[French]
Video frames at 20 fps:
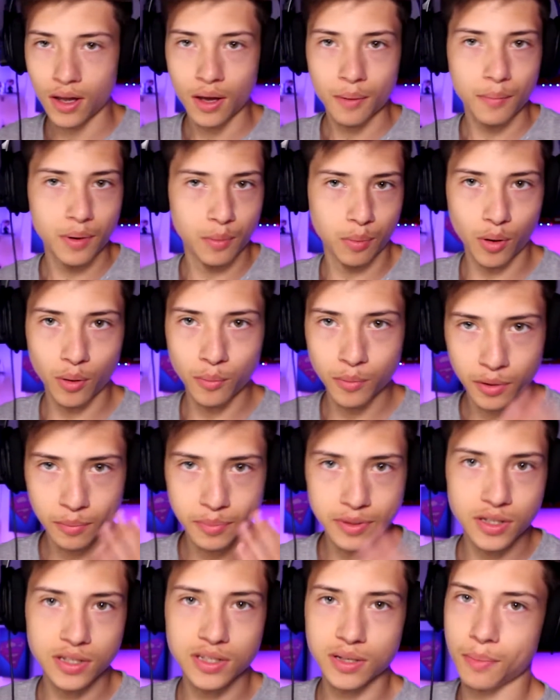Mais le premier
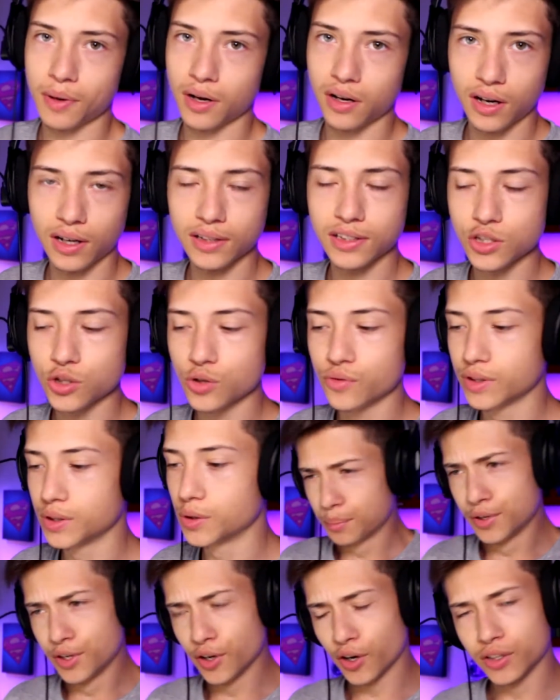épisode, ça parlera des jeux vidéo.
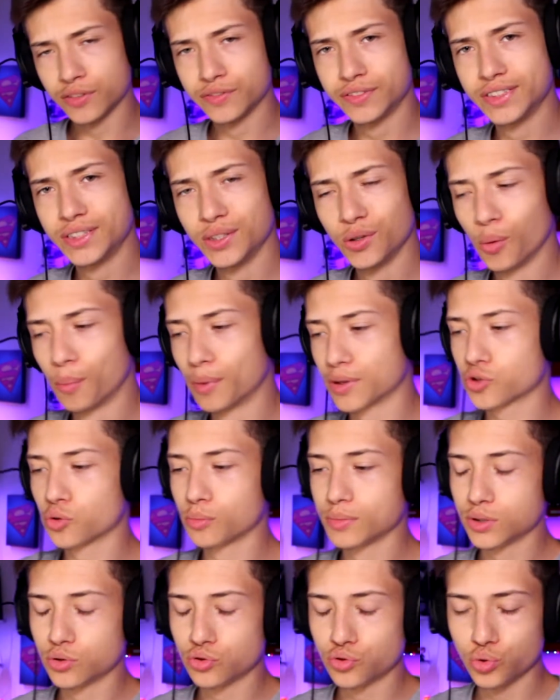Puis il y aura une vidéo parce qu'on
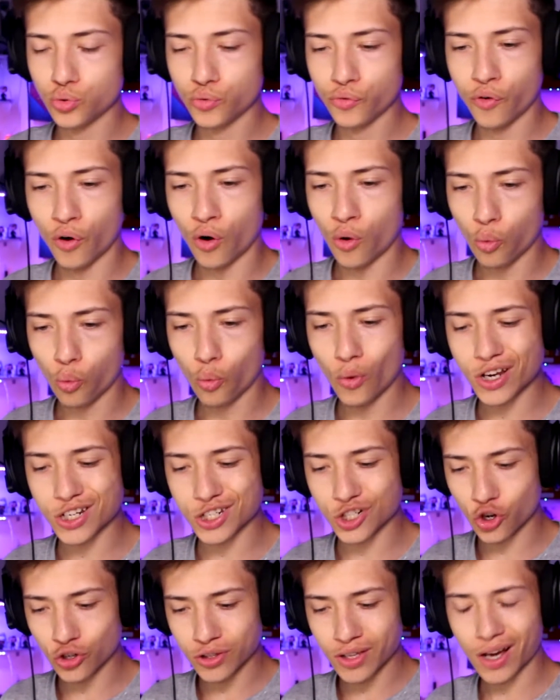me dit souvent, wesh
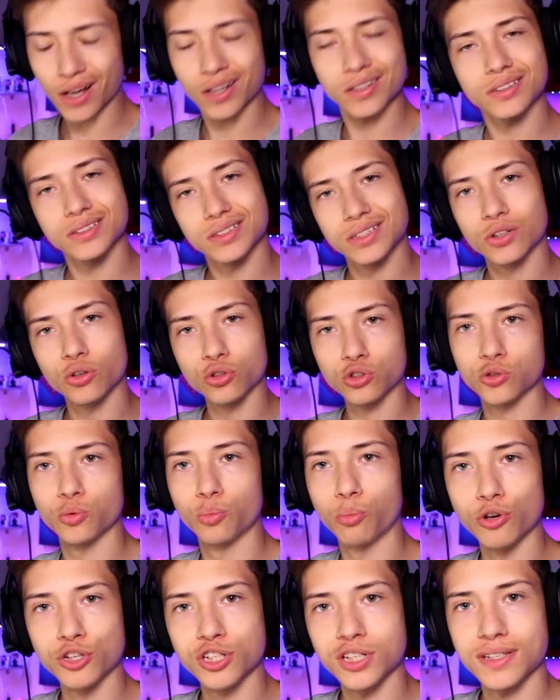connard, c'est quoi ton
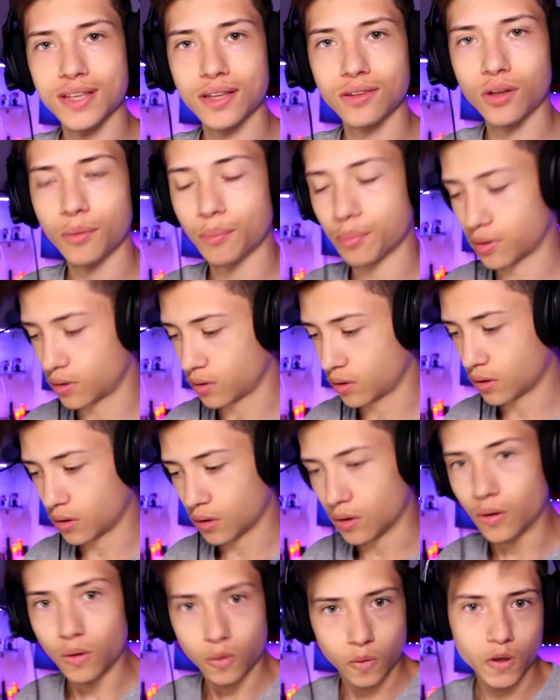prochain setup
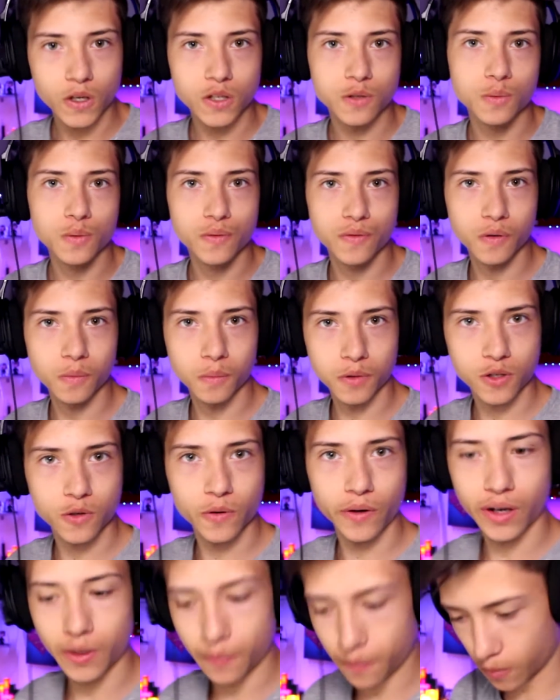Ouais, je vous fous, moi je lui
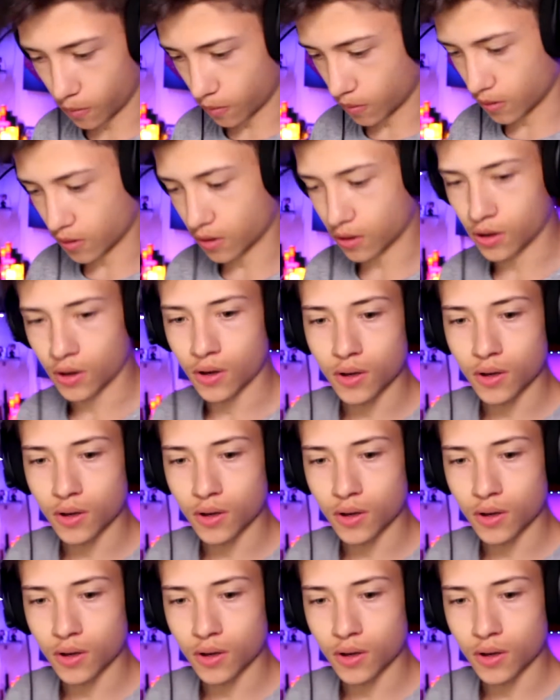réponds, euh,